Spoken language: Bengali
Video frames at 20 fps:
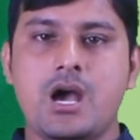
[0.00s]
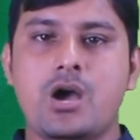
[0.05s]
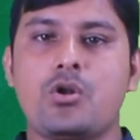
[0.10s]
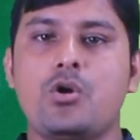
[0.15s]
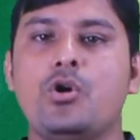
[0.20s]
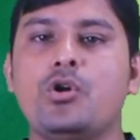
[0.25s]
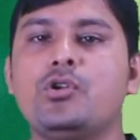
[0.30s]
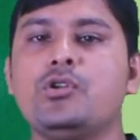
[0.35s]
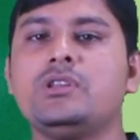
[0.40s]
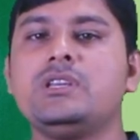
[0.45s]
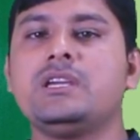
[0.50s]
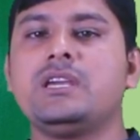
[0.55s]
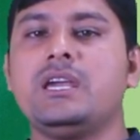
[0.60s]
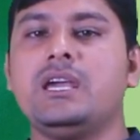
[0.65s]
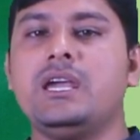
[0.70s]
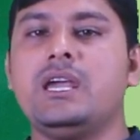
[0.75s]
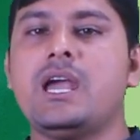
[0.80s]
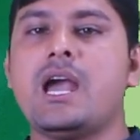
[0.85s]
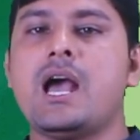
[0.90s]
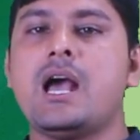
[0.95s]
আর
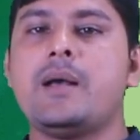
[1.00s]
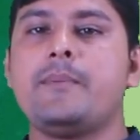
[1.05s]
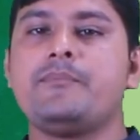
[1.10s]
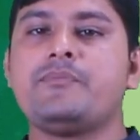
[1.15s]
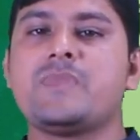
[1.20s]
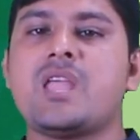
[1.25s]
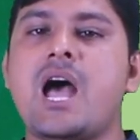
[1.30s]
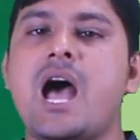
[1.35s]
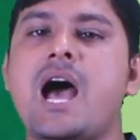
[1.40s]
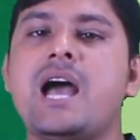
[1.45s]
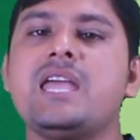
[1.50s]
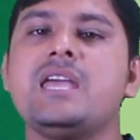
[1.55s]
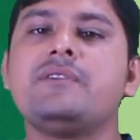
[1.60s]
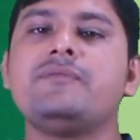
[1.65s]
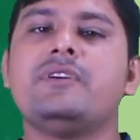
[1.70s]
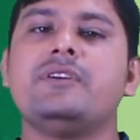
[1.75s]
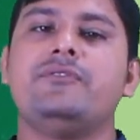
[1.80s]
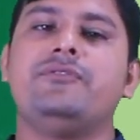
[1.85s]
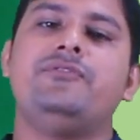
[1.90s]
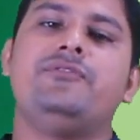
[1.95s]
অন্যদিকে
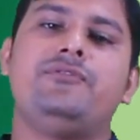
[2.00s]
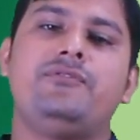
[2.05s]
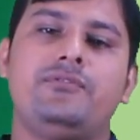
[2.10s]
আইএমএফ